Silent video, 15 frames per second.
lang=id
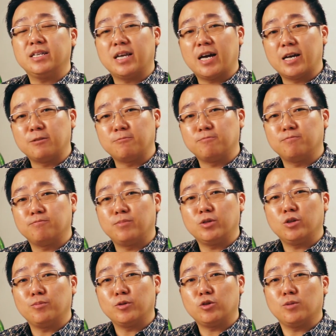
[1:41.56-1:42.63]
dan
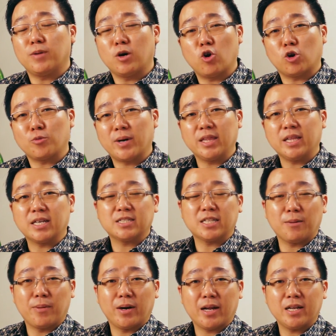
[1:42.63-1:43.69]
betul-betul menghormati
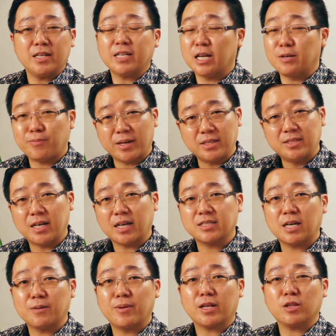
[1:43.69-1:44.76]
kesabaran dan panjang
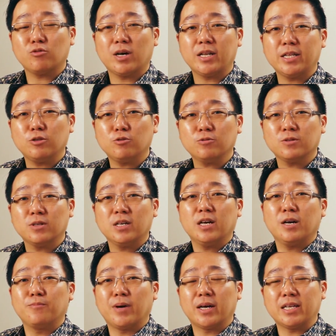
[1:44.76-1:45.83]
sabar Tuhan itu?
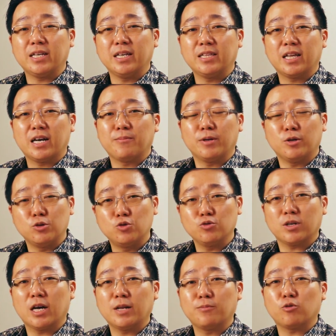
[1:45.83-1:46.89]
Mari kita
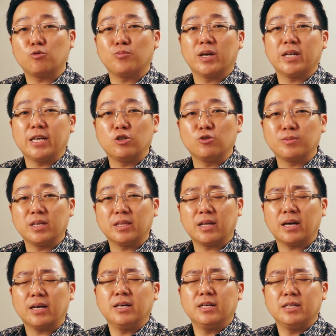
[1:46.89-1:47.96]
menunjukkan perubahan hidup
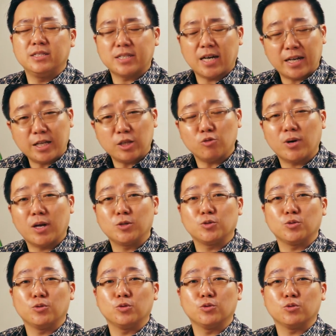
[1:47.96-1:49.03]
kita. Cari Tuhan
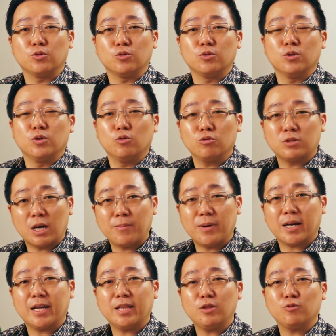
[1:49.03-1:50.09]
sungguh-sungguh,
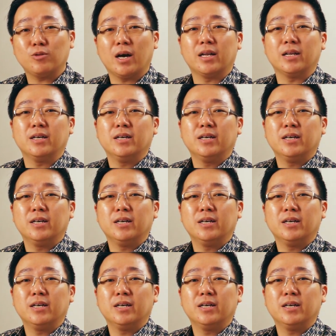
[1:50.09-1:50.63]
utamakan Tuhan,